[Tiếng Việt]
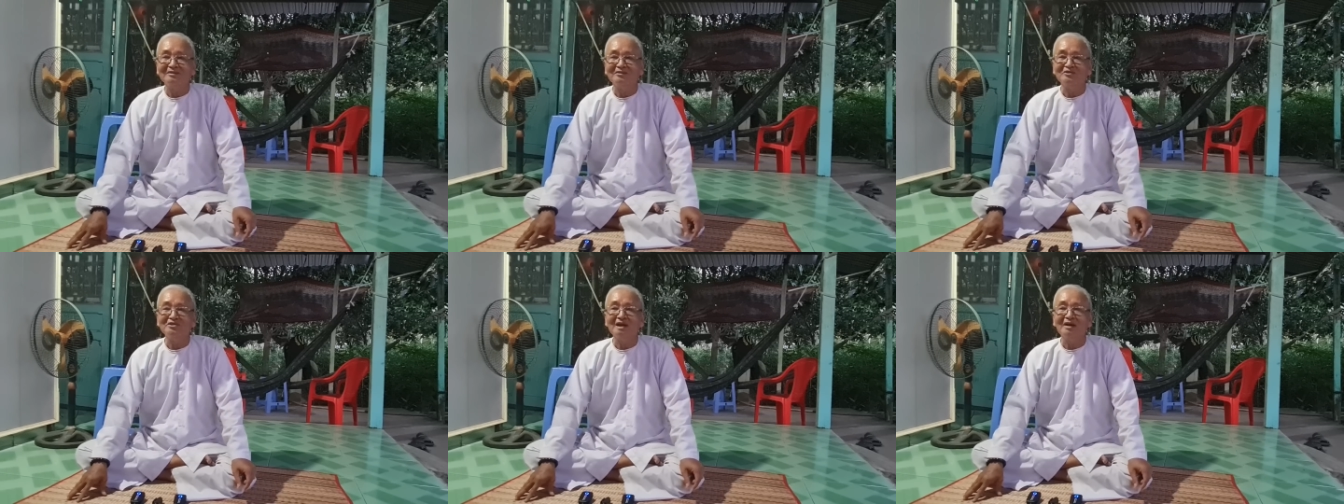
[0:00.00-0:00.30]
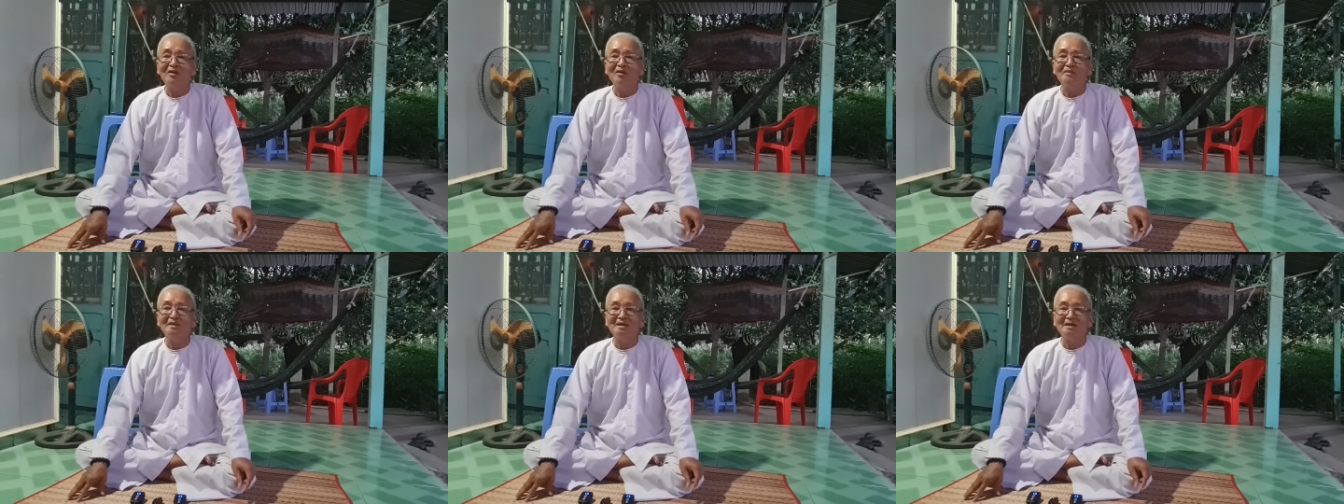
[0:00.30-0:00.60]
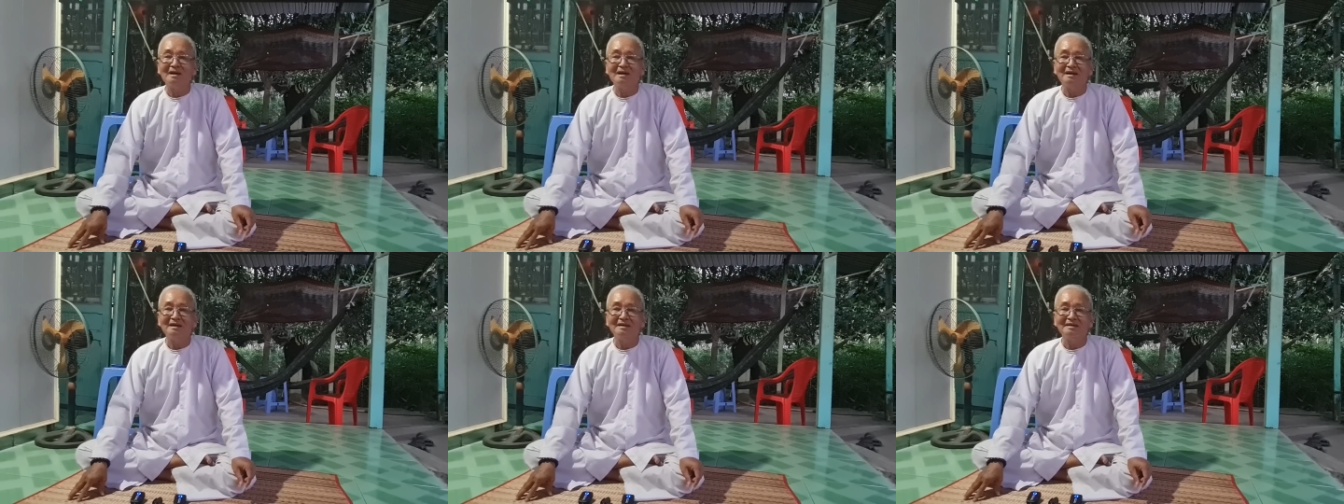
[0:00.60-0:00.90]
của xã hội bây
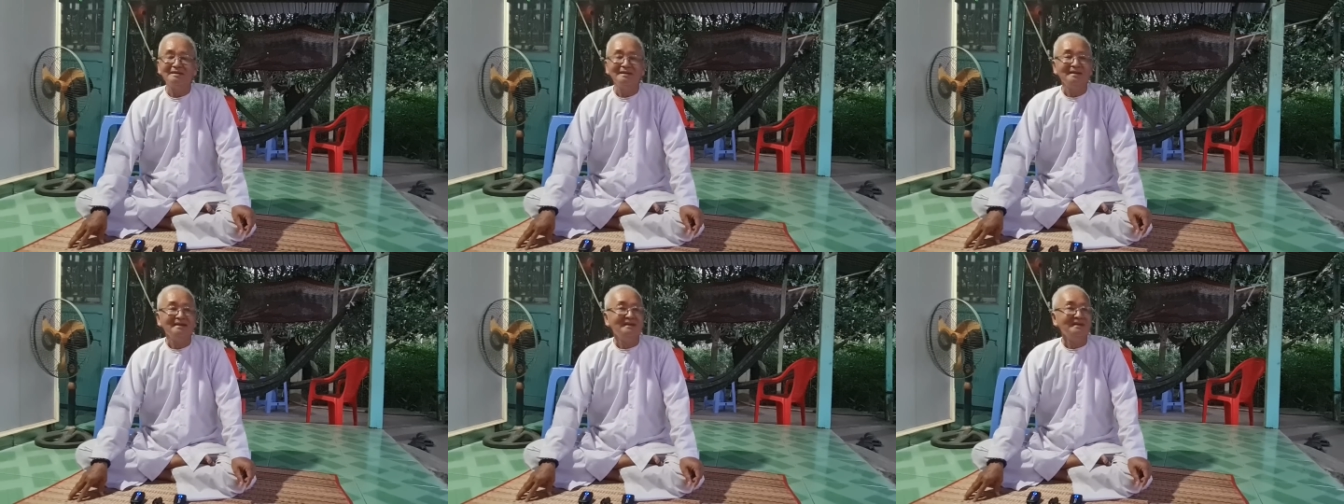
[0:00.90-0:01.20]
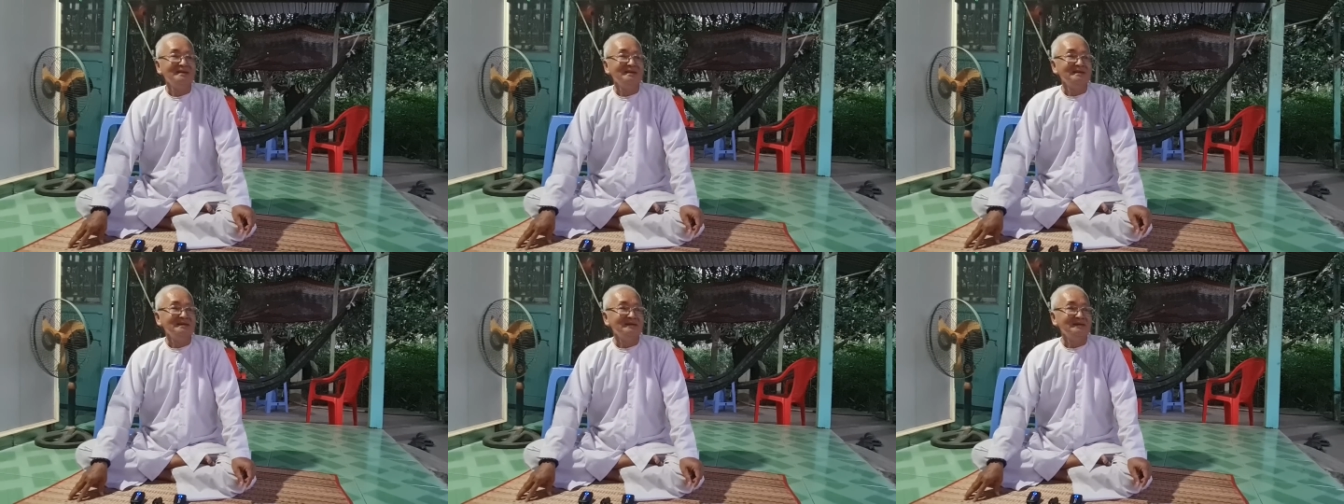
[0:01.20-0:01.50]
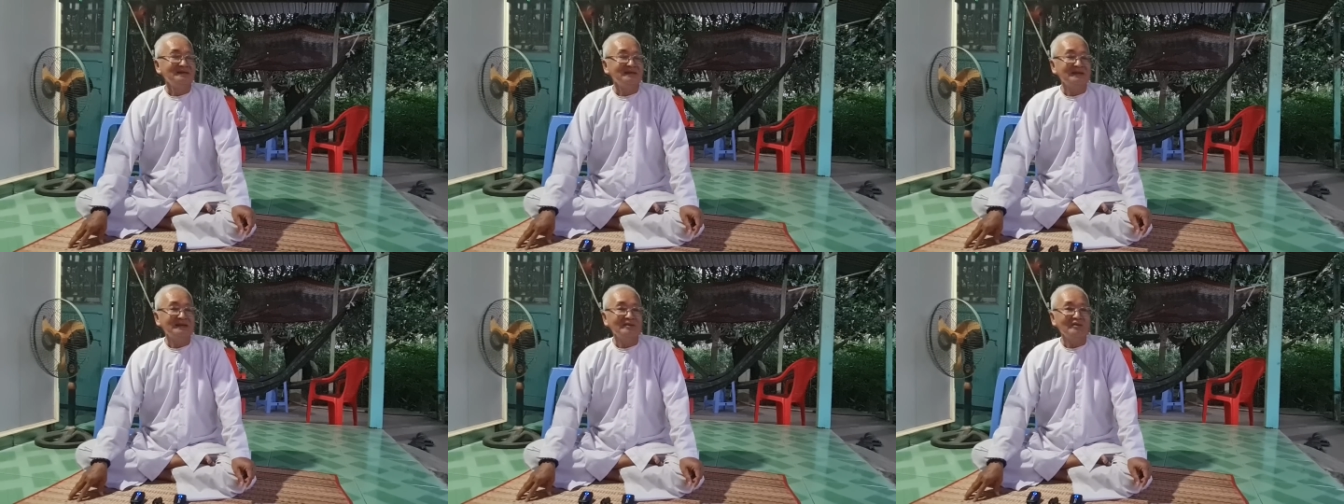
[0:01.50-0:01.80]
giờ
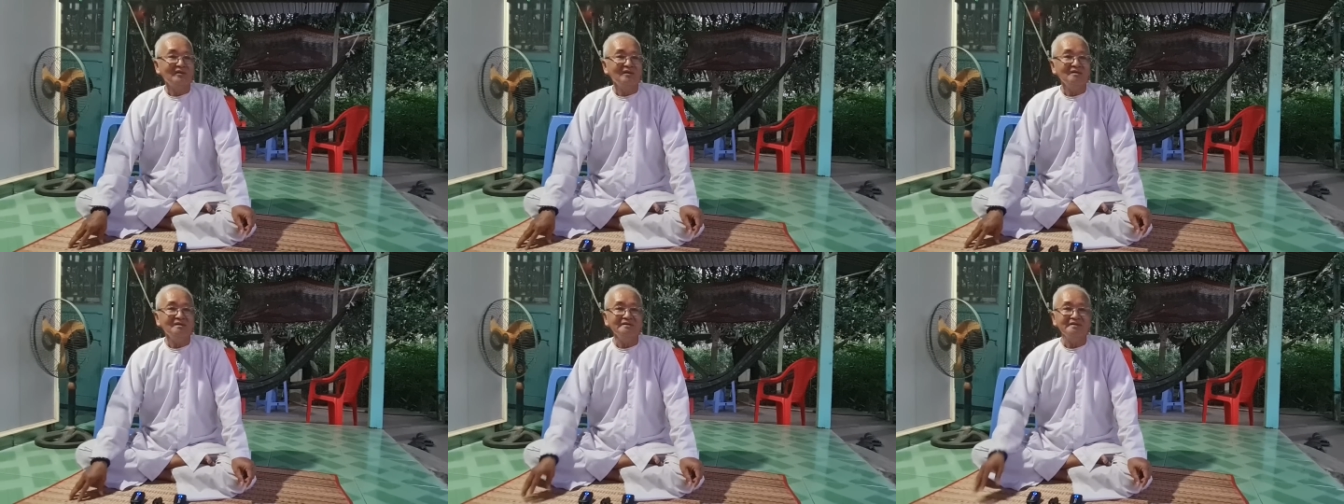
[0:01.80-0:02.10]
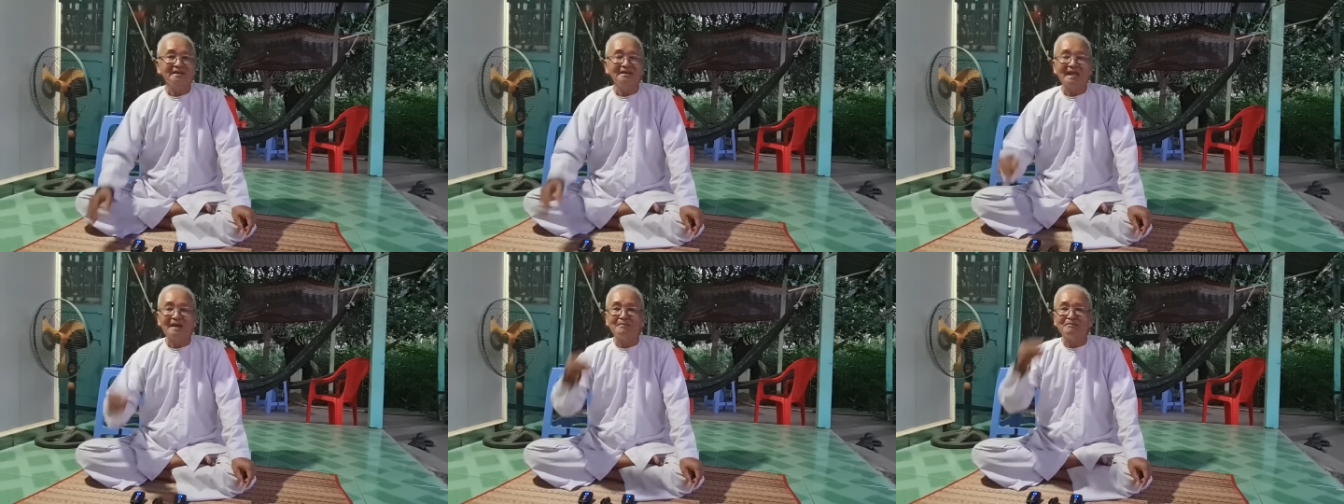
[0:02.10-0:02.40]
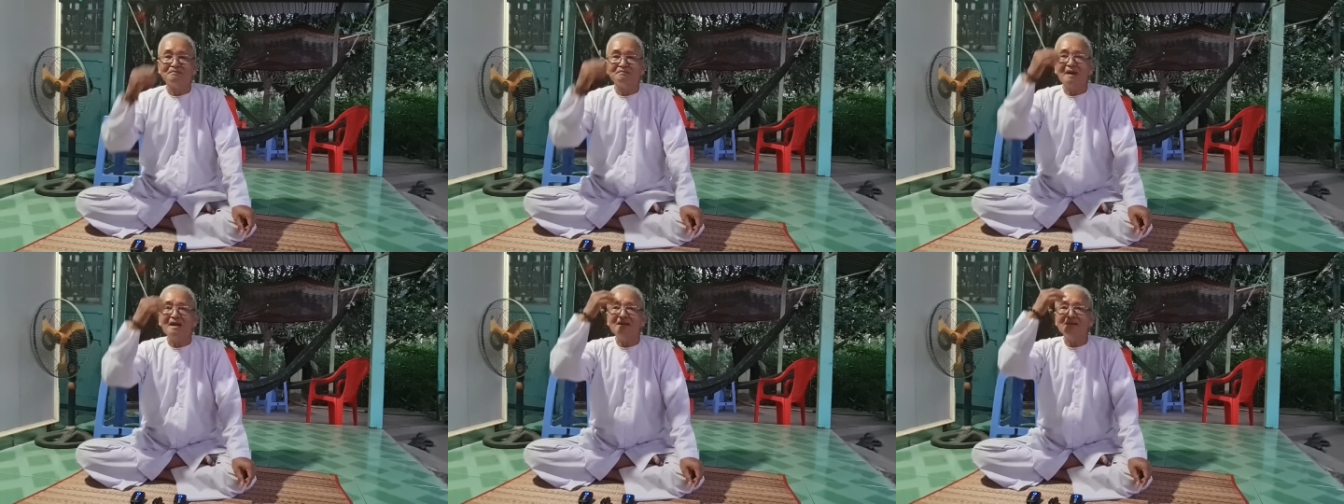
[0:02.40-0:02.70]
là nó sẽ
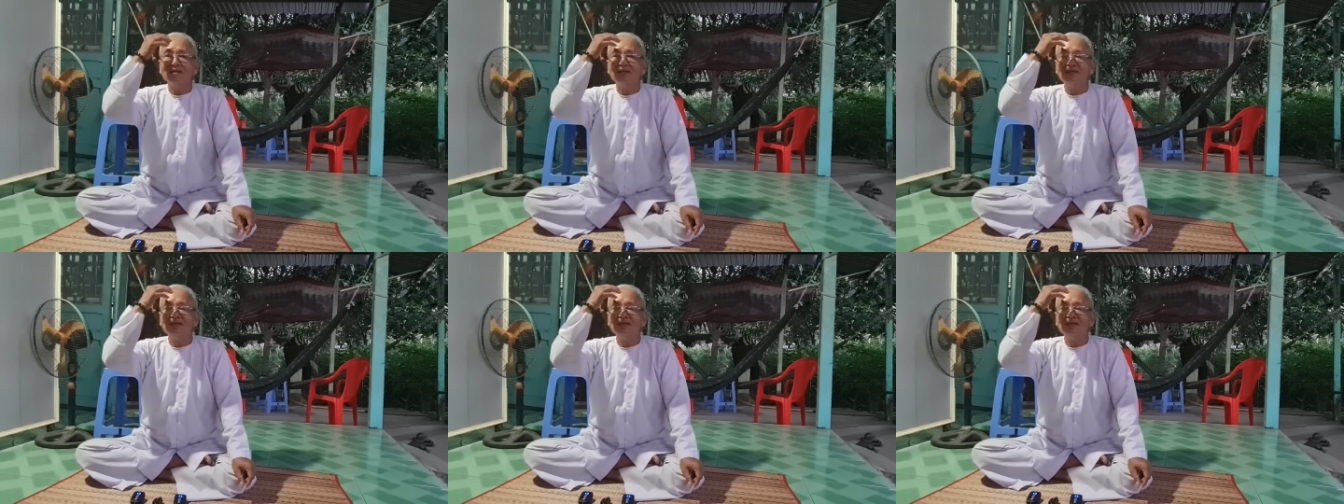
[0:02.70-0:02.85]
làm mất